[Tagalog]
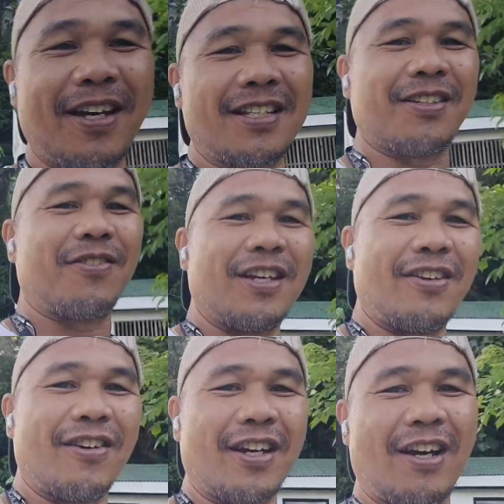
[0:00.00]
hindi po
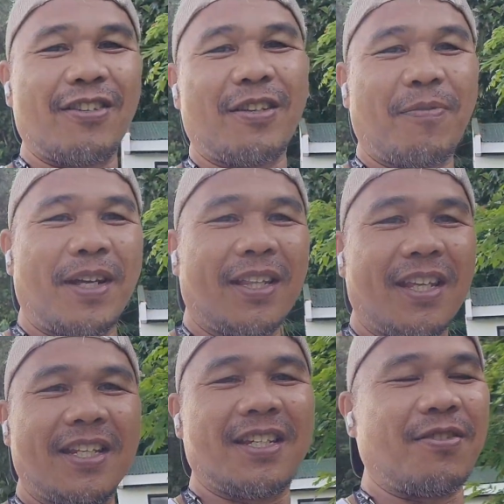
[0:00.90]
yan si kuya yung
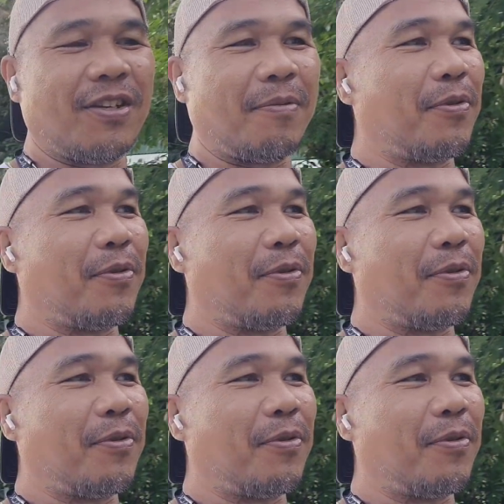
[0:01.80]
nakausap natin